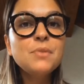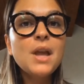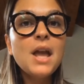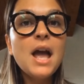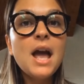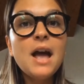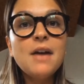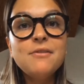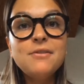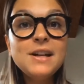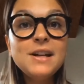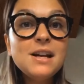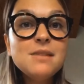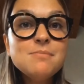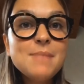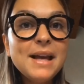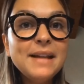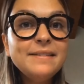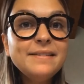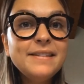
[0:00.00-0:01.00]

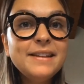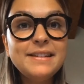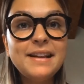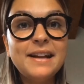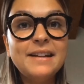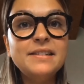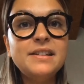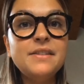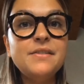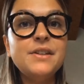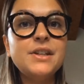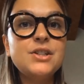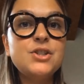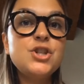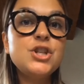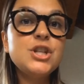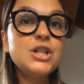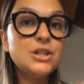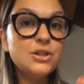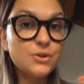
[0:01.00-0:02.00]
Finalmente Dante e
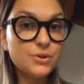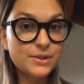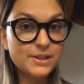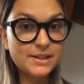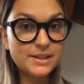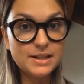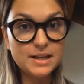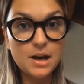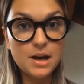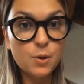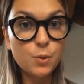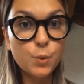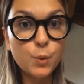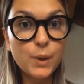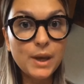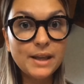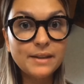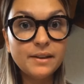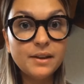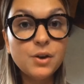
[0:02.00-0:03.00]
Virgilio si
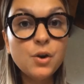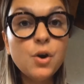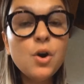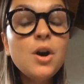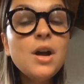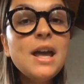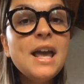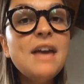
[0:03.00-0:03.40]
acquietano